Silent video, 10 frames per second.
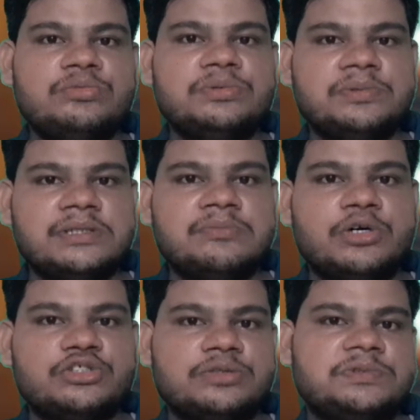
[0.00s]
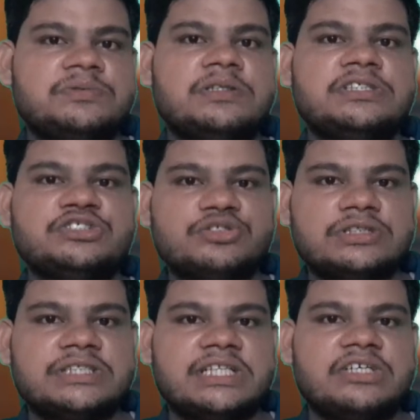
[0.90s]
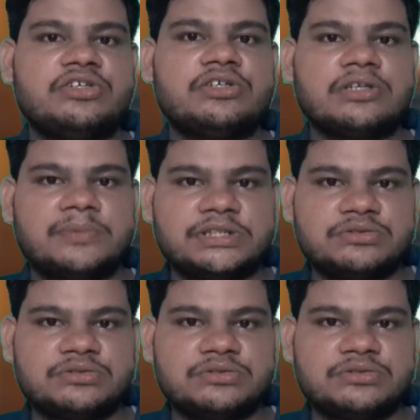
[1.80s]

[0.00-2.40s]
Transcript: दोनों मूवी बॉक्स ऑफिस पर तीन से ज्यादा करोड़ कमा